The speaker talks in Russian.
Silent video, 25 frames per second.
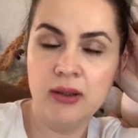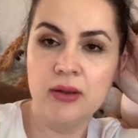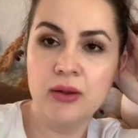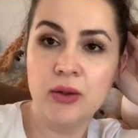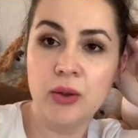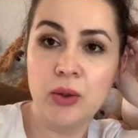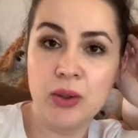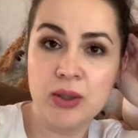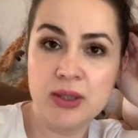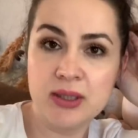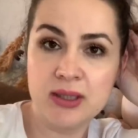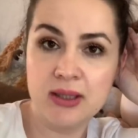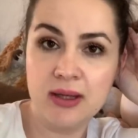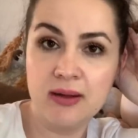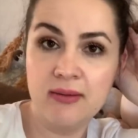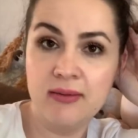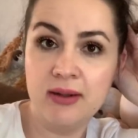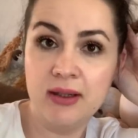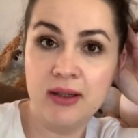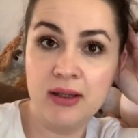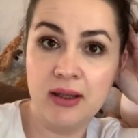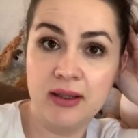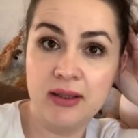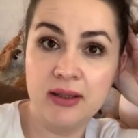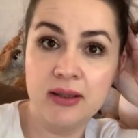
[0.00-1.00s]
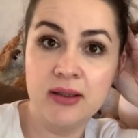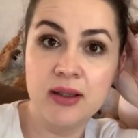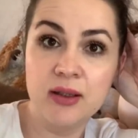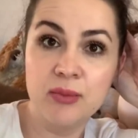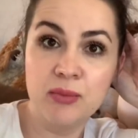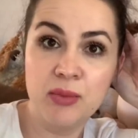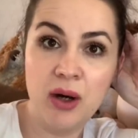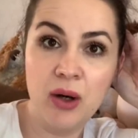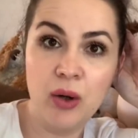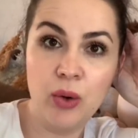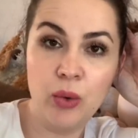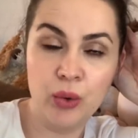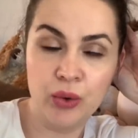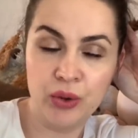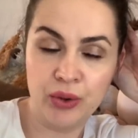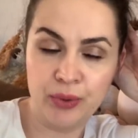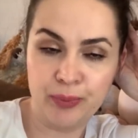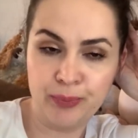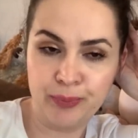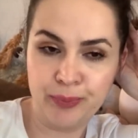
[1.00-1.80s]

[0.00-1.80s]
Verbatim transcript: но оставили они дымоход.